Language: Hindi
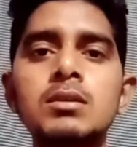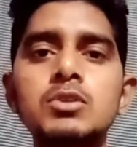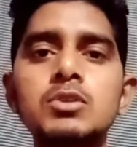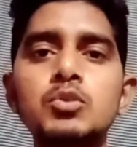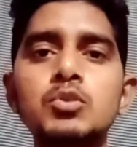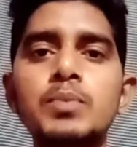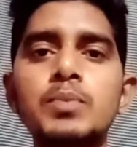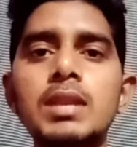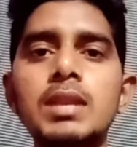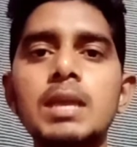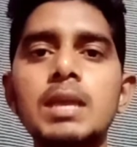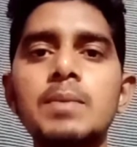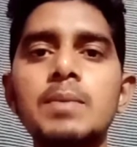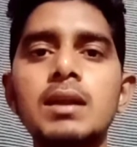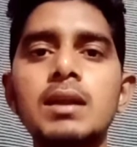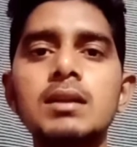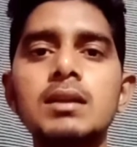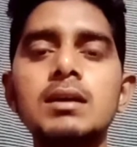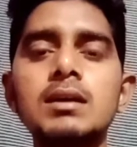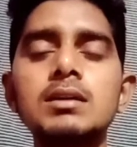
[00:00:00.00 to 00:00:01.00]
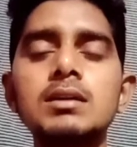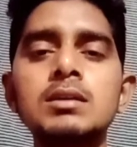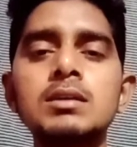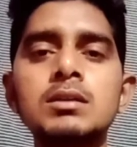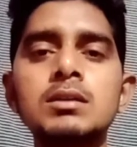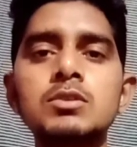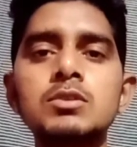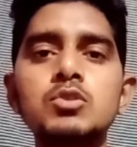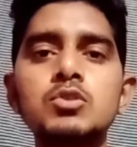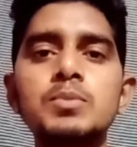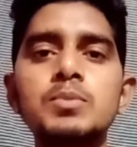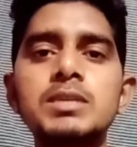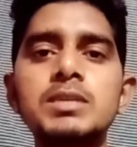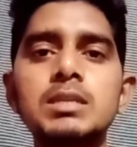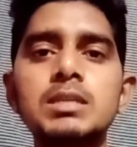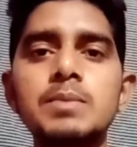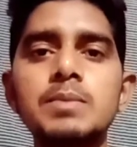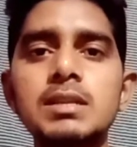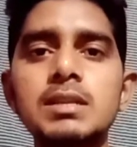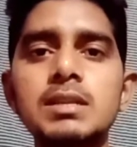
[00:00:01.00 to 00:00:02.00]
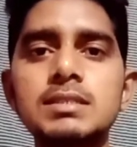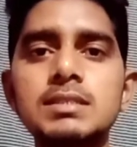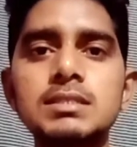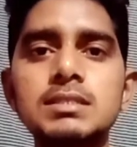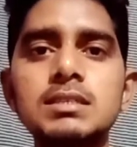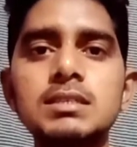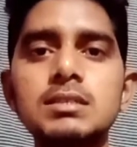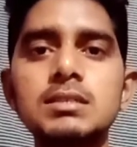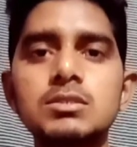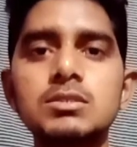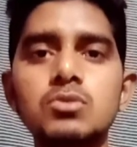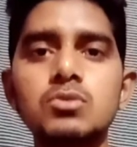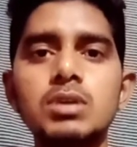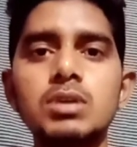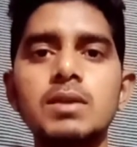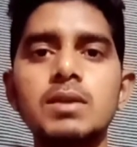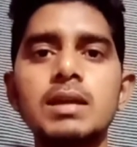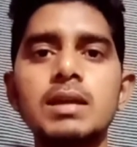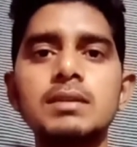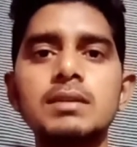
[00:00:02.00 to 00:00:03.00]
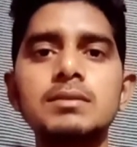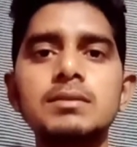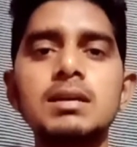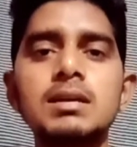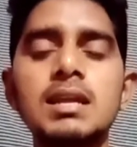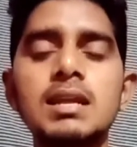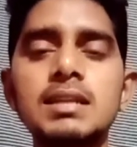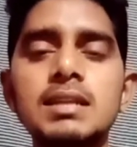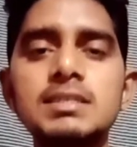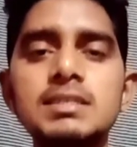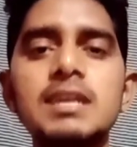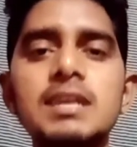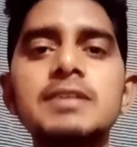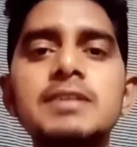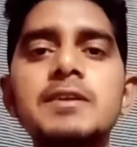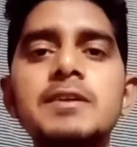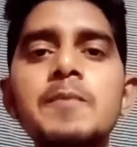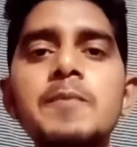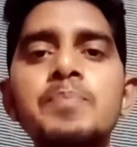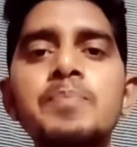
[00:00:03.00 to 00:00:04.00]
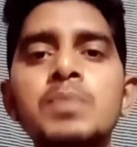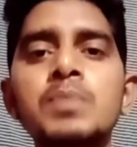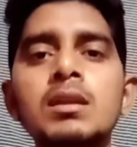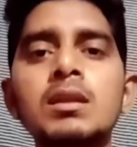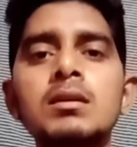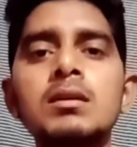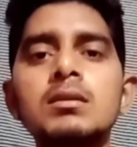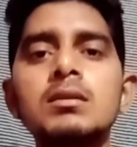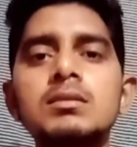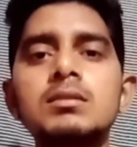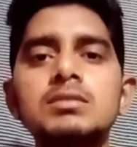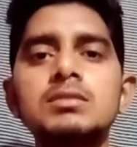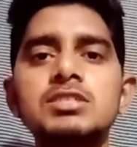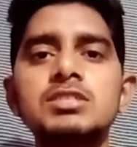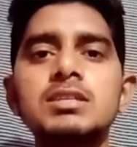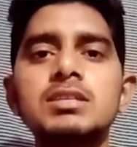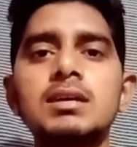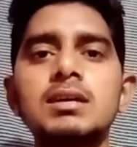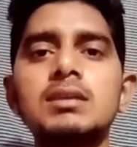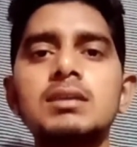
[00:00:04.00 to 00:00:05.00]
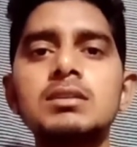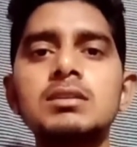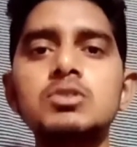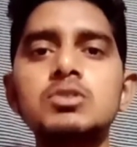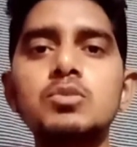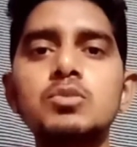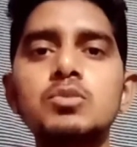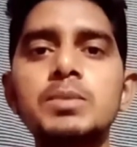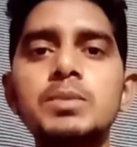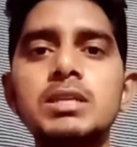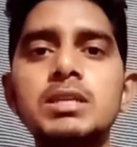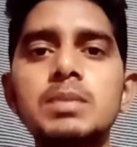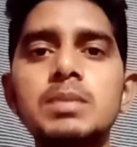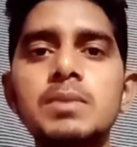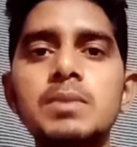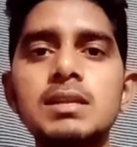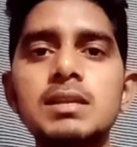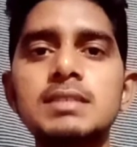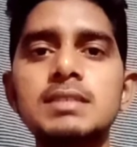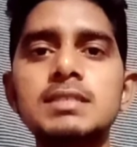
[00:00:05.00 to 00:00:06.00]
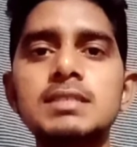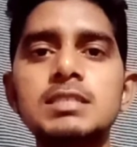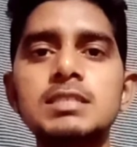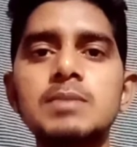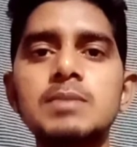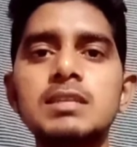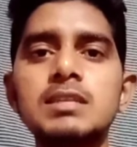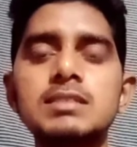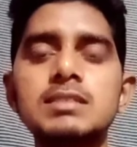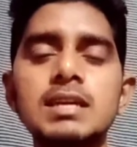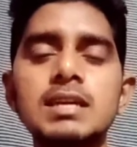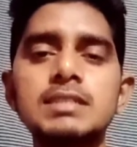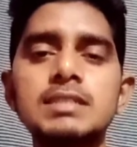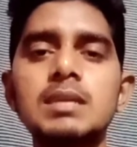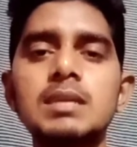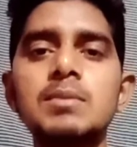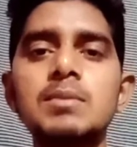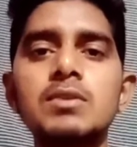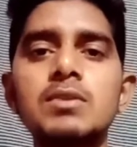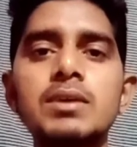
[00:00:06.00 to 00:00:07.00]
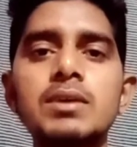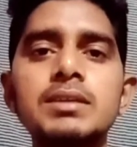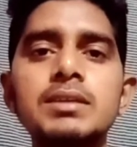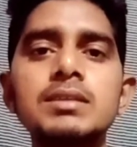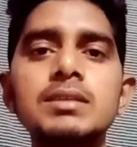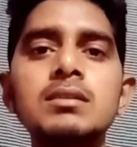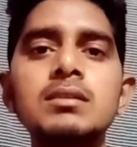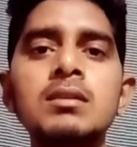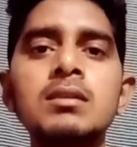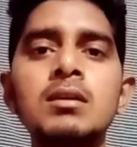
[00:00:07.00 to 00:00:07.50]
यूपी लेखपाल का यूपी ट्रिपल एस सी इसको करवाने कराने जा रही है जी हाँ यूपी ट्रिपल एस सी इस बार इसका एग्ज़ाम करवाएगी